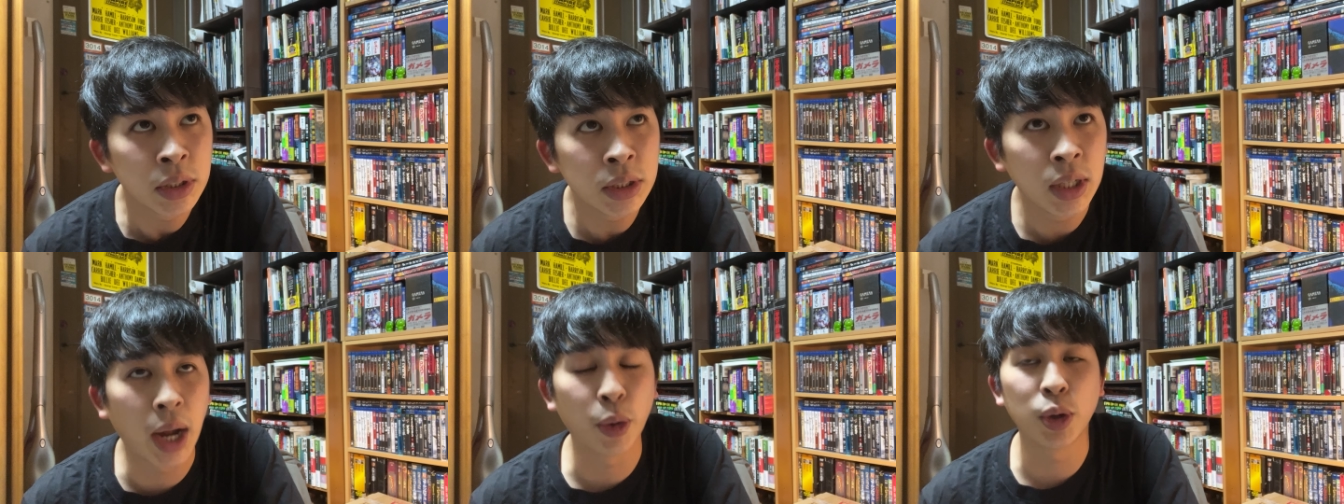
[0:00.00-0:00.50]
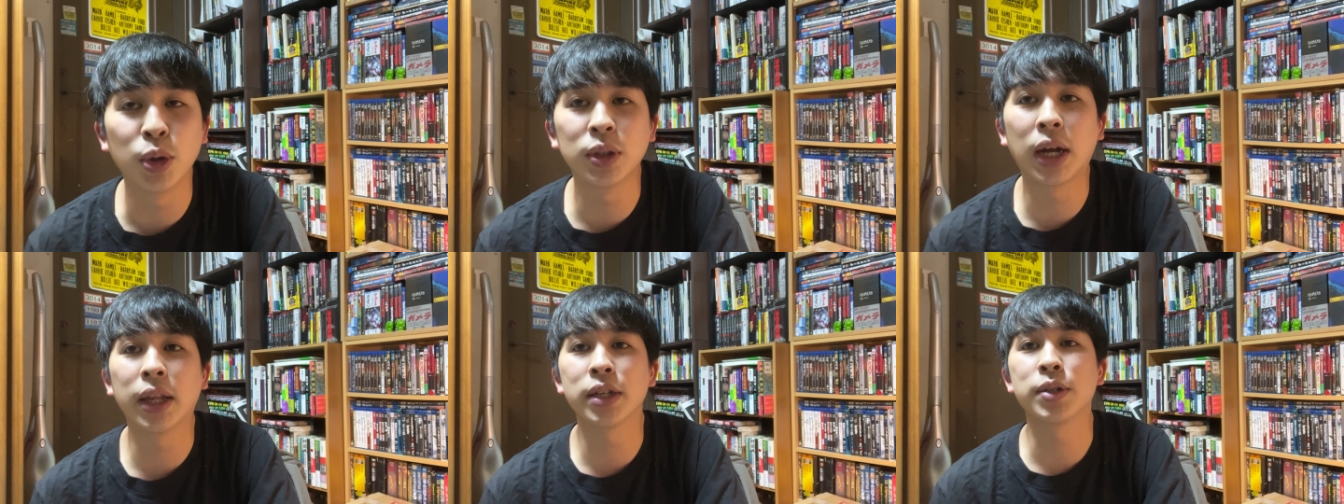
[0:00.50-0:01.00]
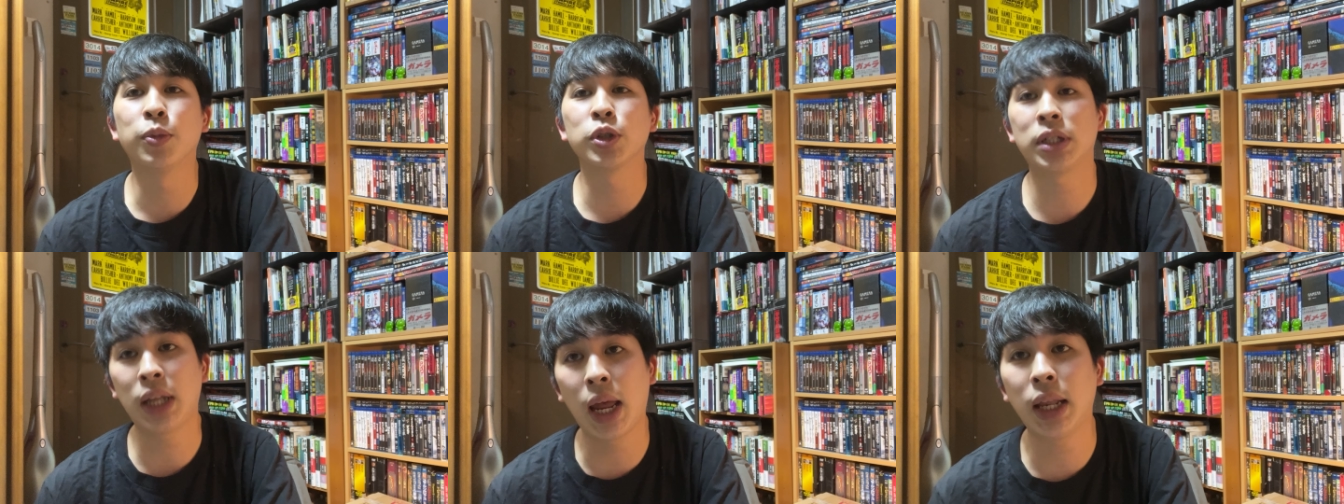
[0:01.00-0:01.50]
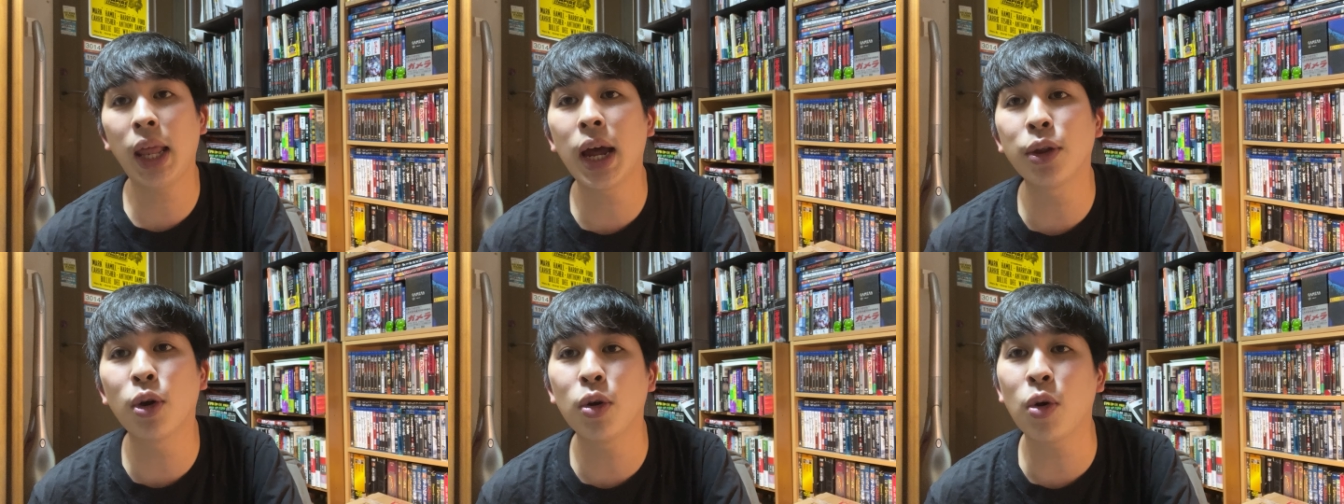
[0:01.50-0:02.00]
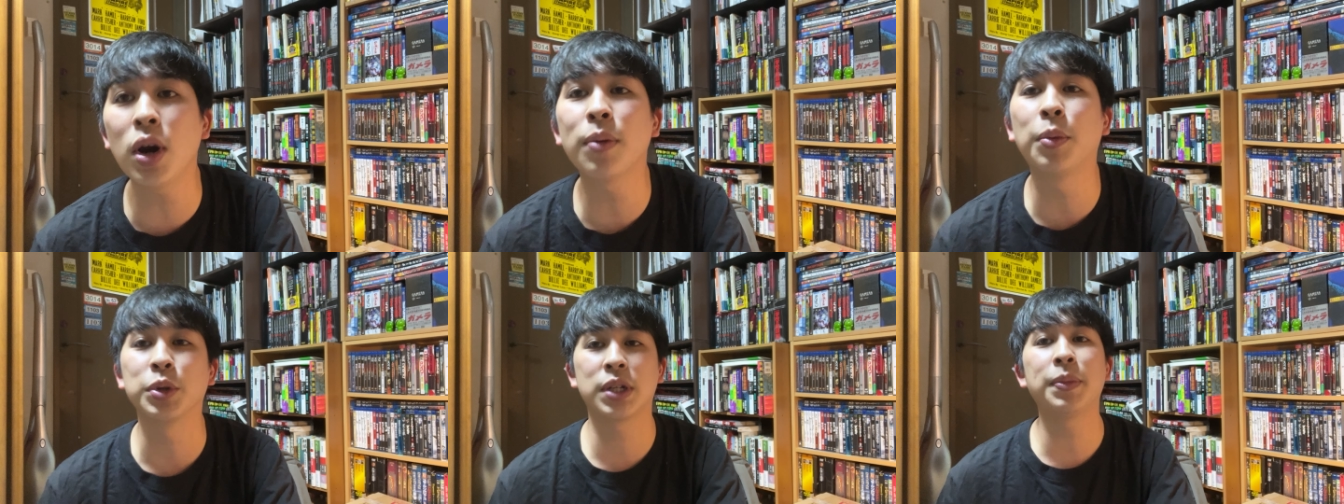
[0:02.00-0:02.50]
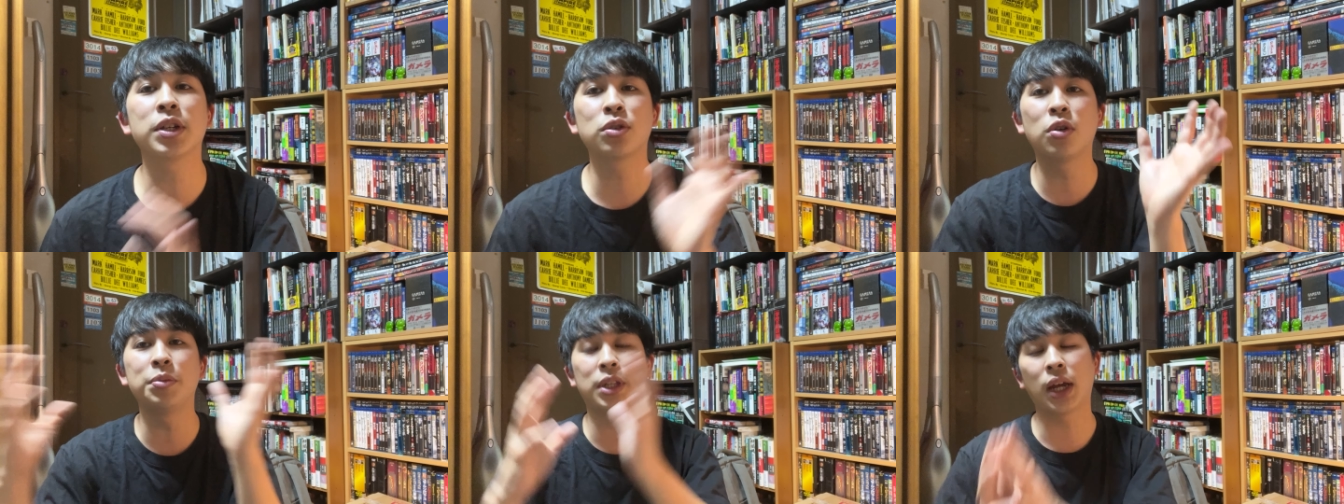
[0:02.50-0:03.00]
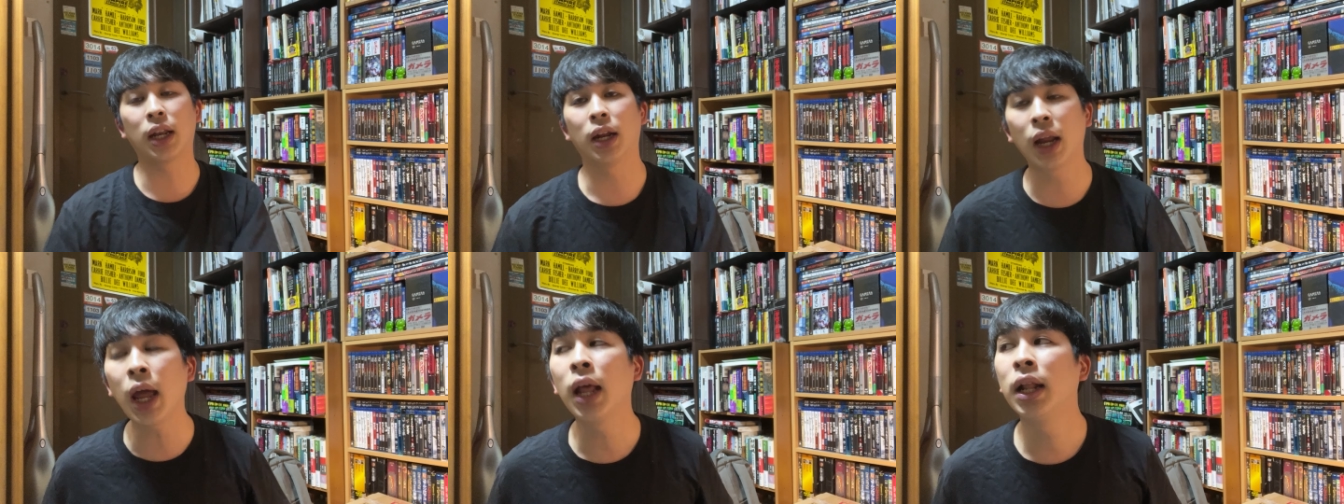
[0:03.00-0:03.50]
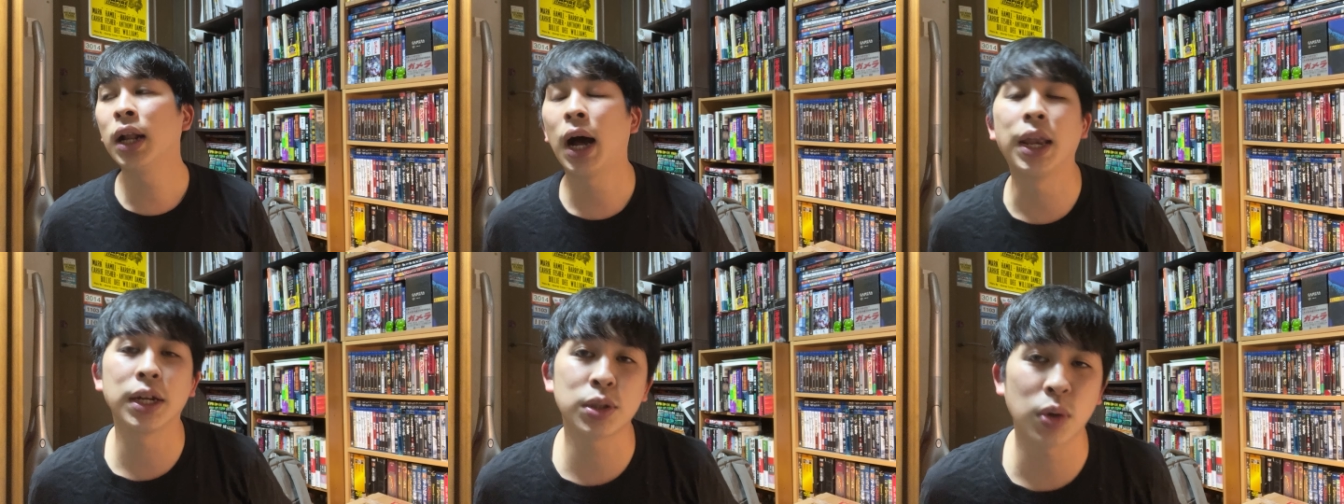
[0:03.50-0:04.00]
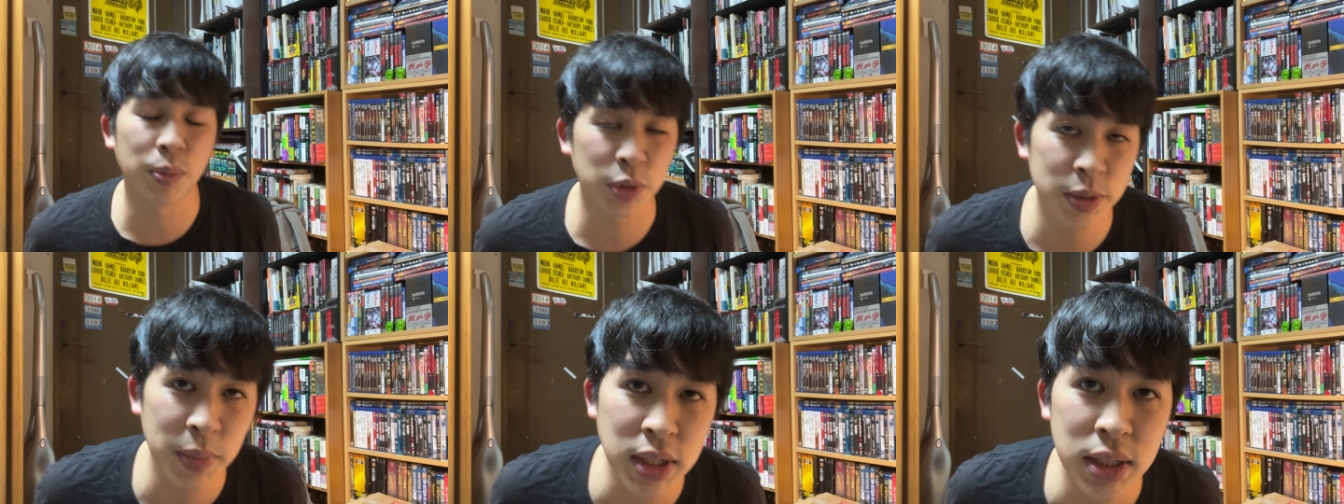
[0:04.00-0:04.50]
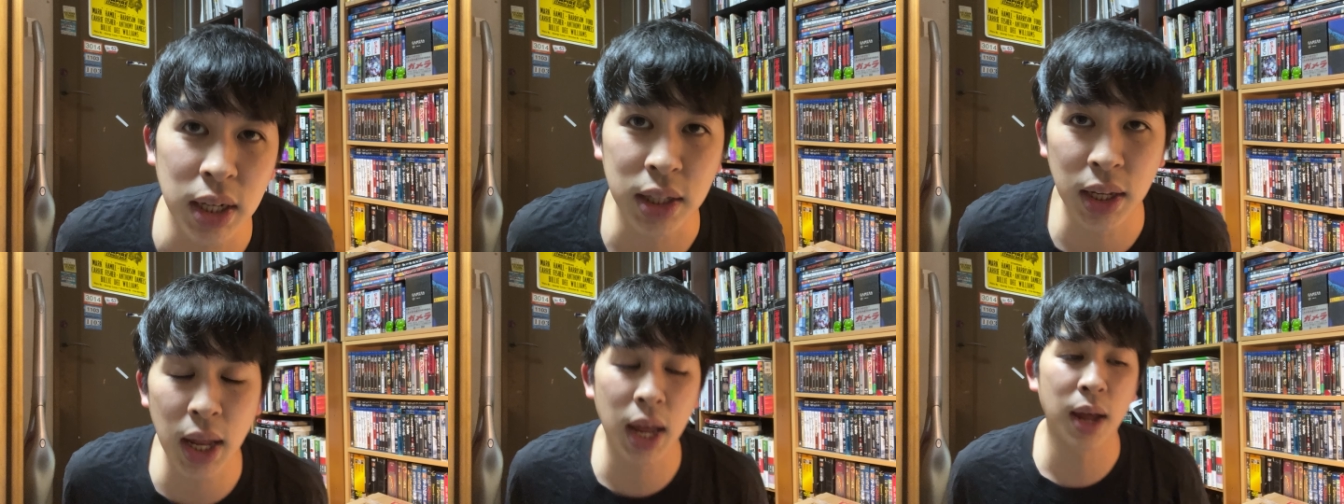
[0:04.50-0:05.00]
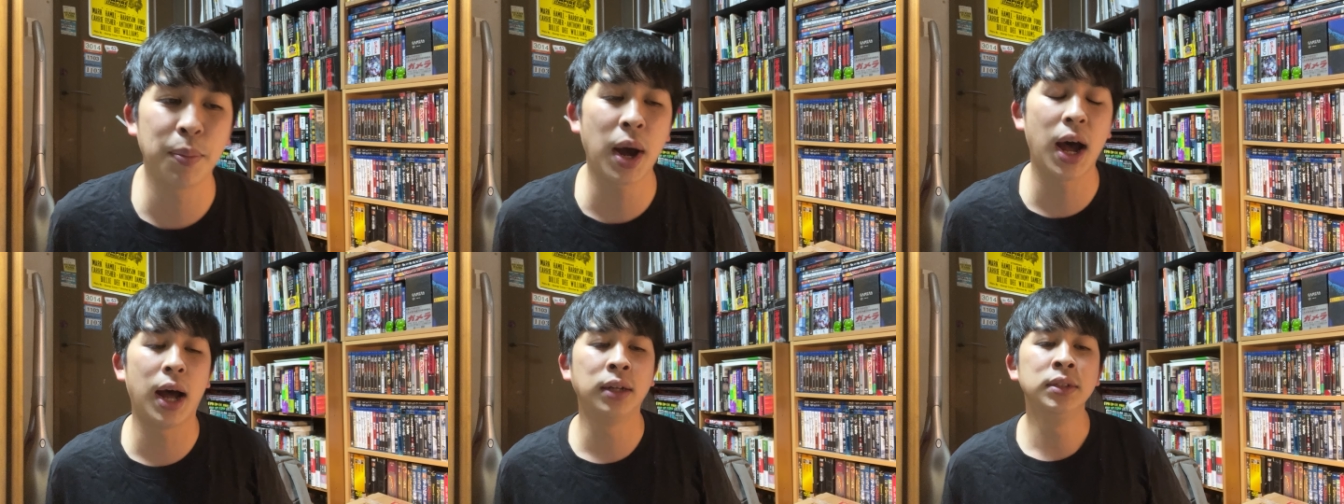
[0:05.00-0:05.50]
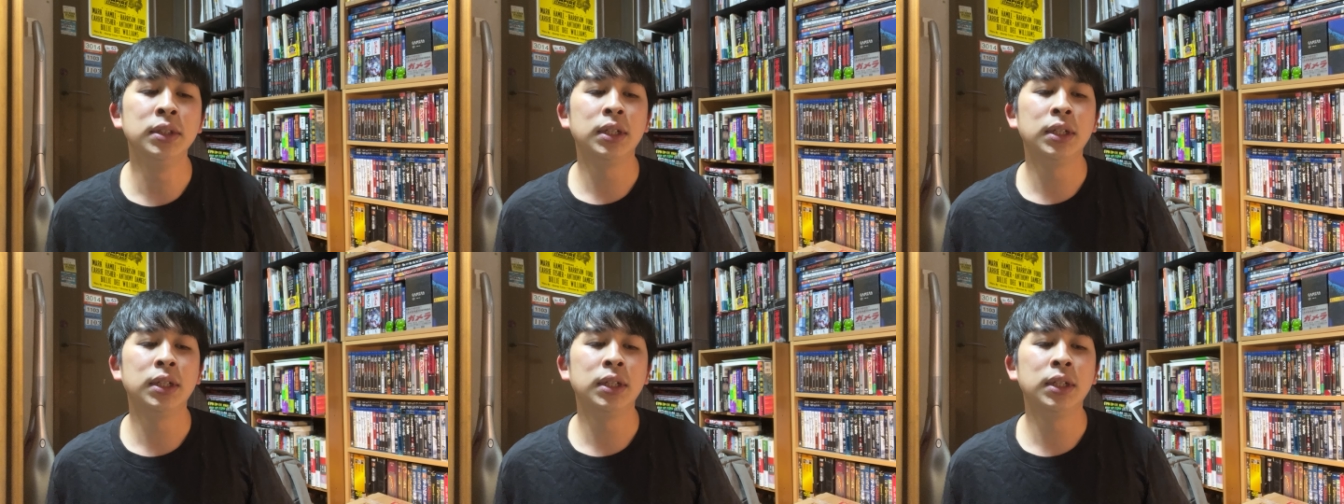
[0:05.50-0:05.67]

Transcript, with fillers: あのいろんな話もして、で、あの、コラボもしましょうみたいなね、話とかもしましたんで、まあ、